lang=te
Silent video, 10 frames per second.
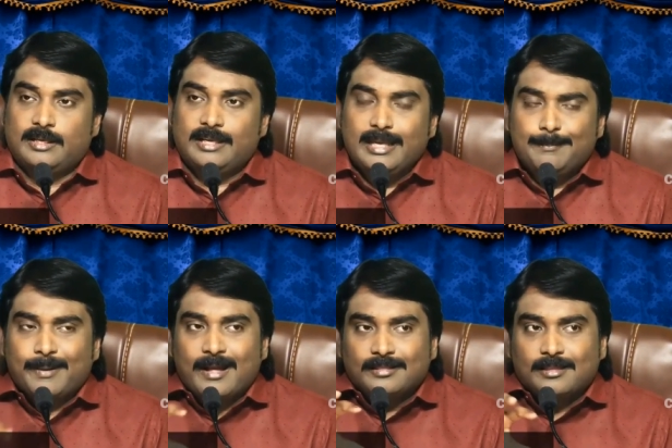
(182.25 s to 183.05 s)
ఈ
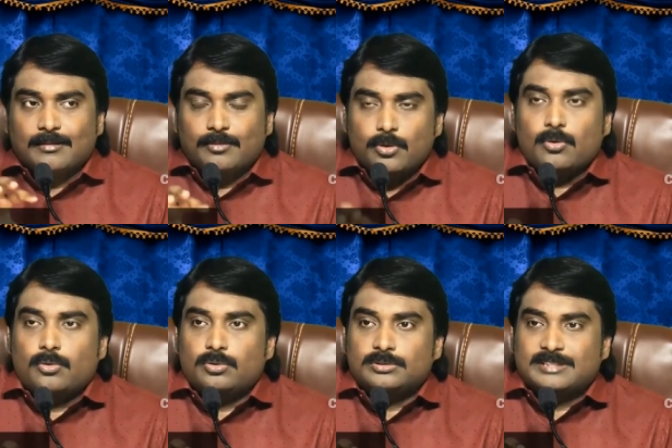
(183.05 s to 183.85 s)
ప్రాంతంలో
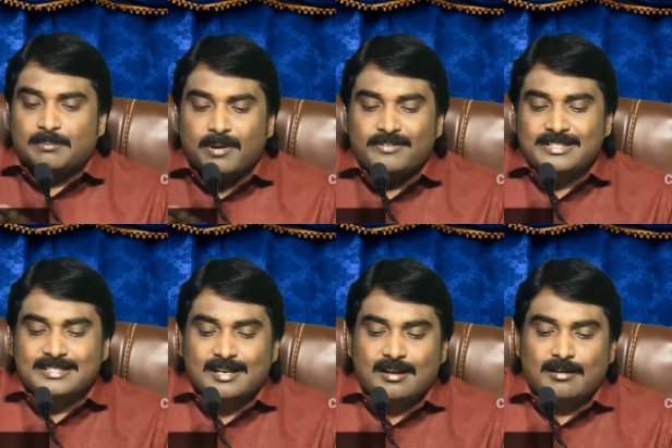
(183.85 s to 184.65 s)

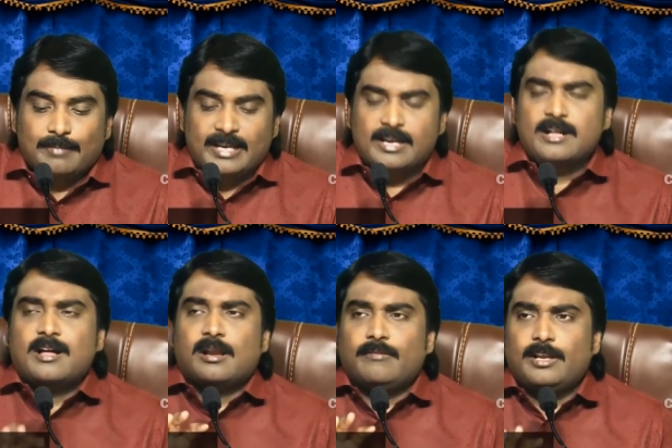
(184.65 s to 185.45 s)
సంభవించిన
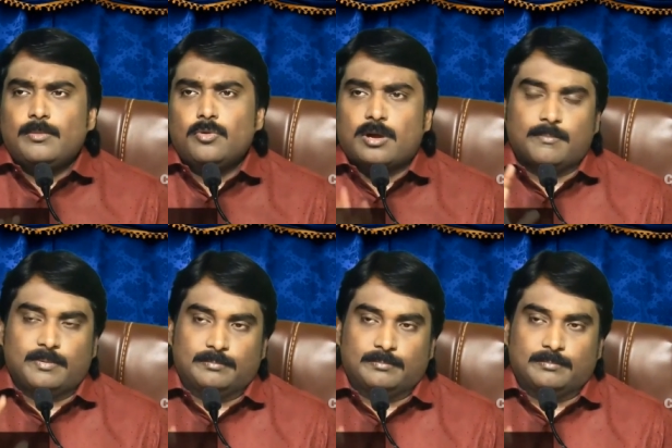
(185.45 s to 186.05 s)
భయంకరమైన భూకంపం